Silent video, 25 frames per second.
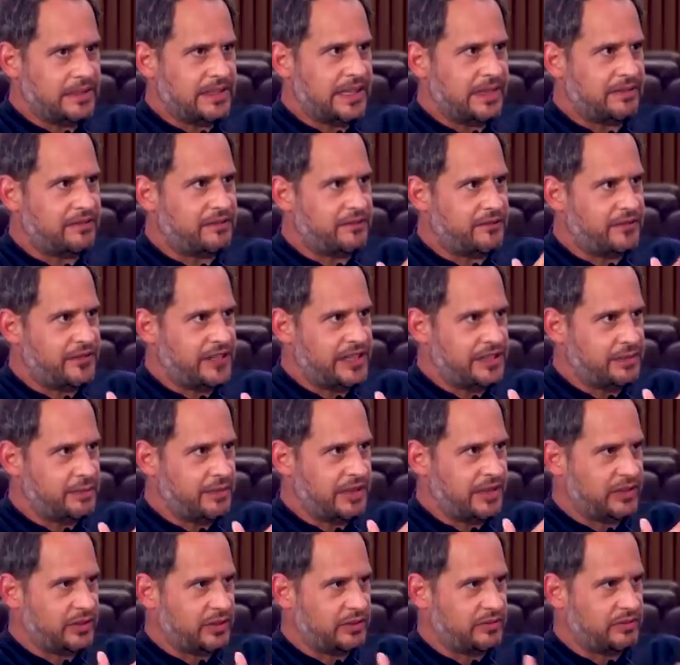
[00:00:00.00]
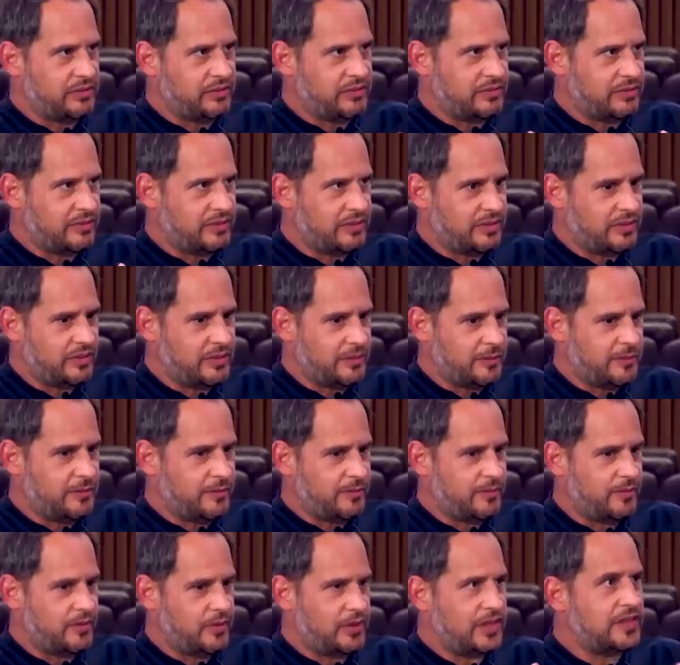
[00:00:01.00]
da fehlt mir so ein.
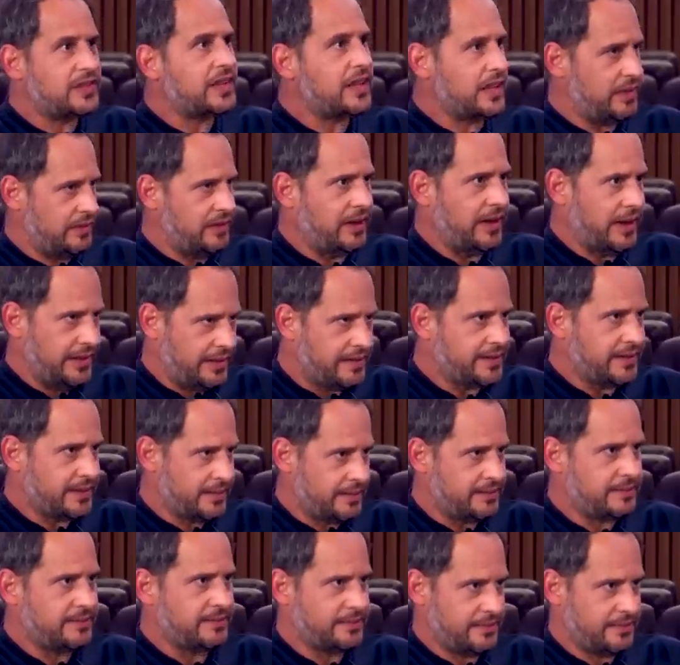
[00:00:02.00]
Und ich sage, ich weiß.